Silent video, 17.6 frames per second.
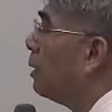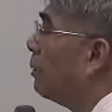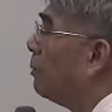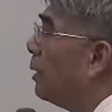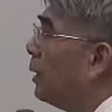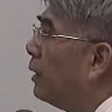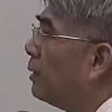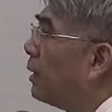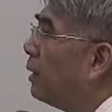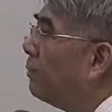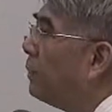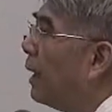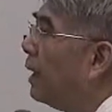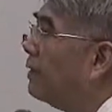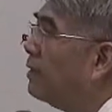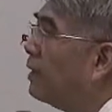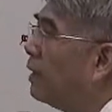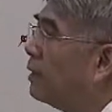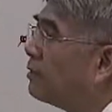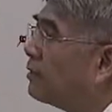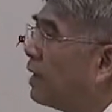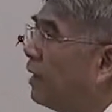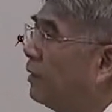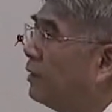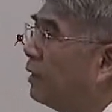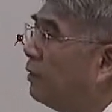别摆在半夜
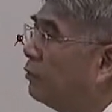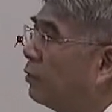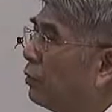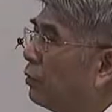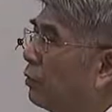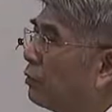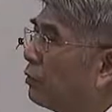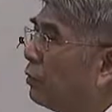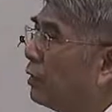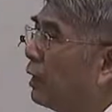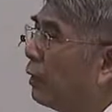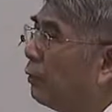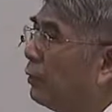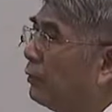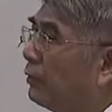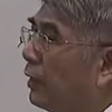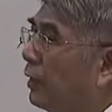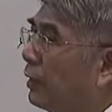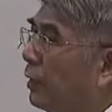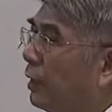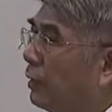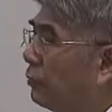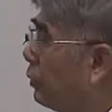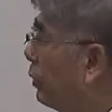三点钟的时候来观察他，